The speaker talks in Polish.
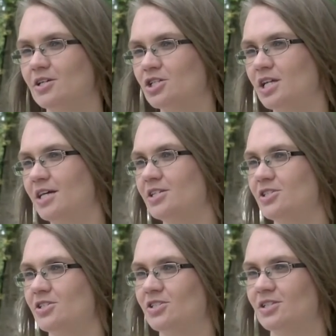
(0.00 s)

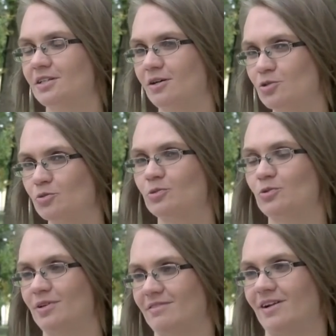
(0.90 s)
sześć osób,
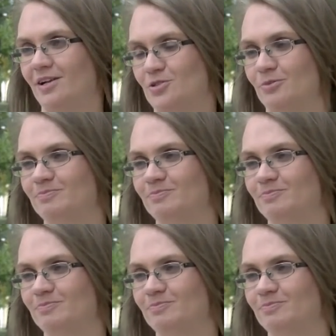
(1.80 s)
które walczą.